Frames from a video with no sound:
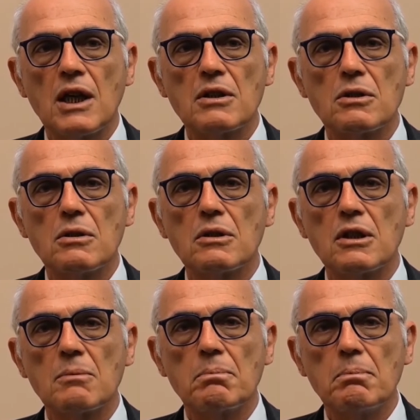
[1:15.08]

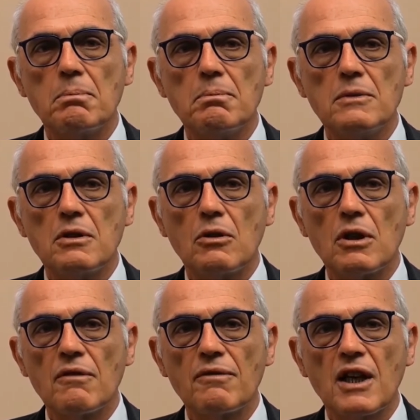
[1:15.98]
azioni
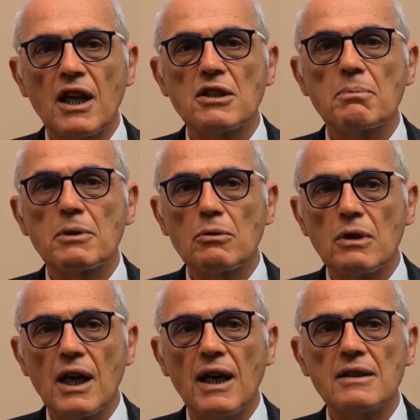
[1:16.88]
con efficacia
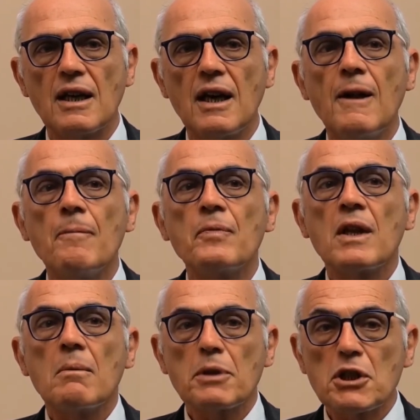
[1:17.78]
prolungata.
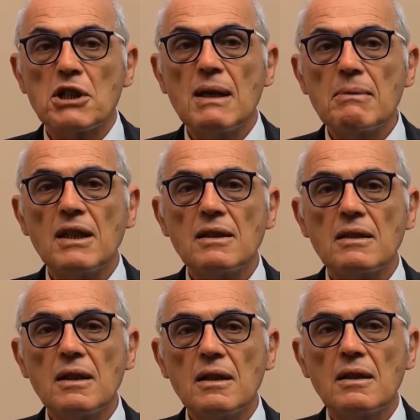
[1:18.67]

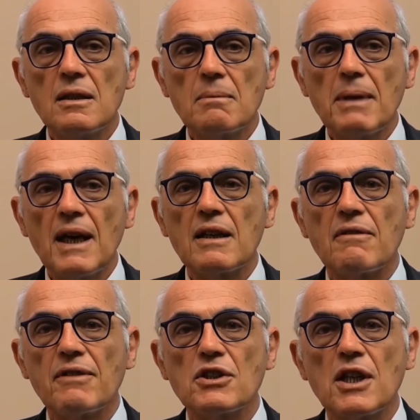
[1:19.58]
Prossimamente pare
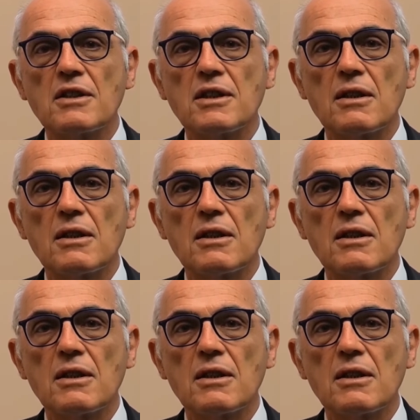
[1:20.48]
affacciarsi